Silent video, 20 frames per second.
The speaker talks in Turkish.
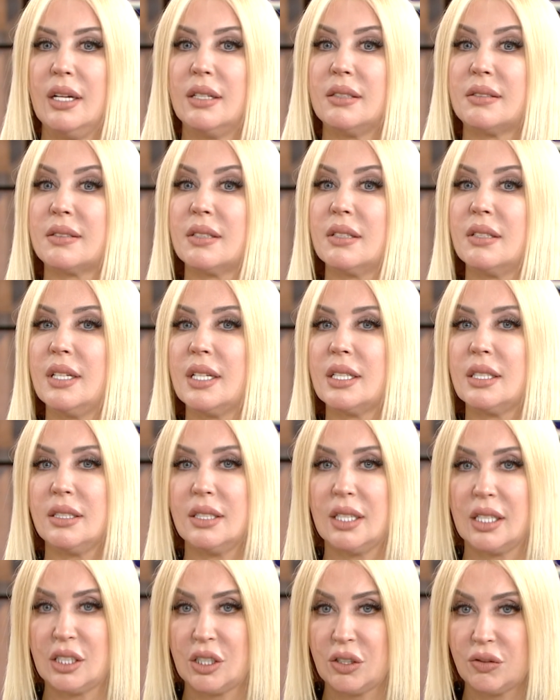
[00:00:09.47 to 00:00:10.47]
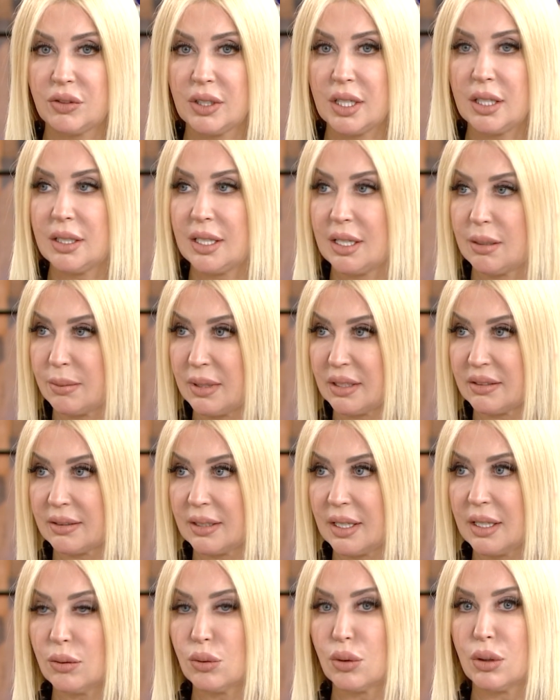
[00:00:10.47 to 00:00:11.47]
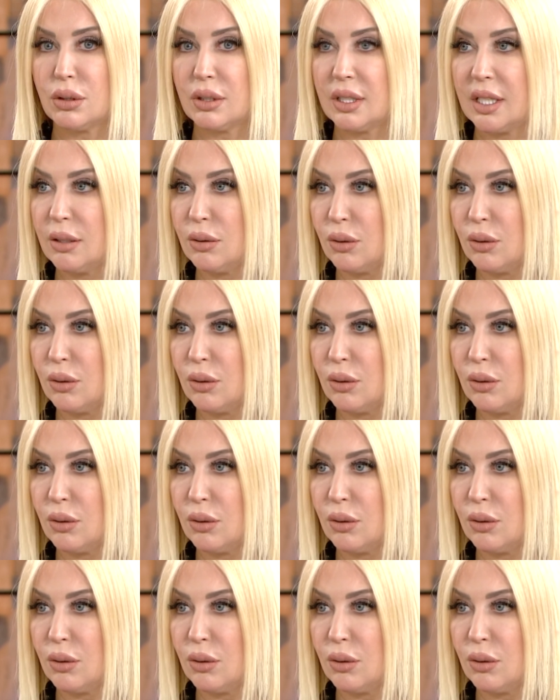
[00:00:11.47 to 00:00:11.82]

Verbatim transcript: sırların deşifre edilmesi, dolunayın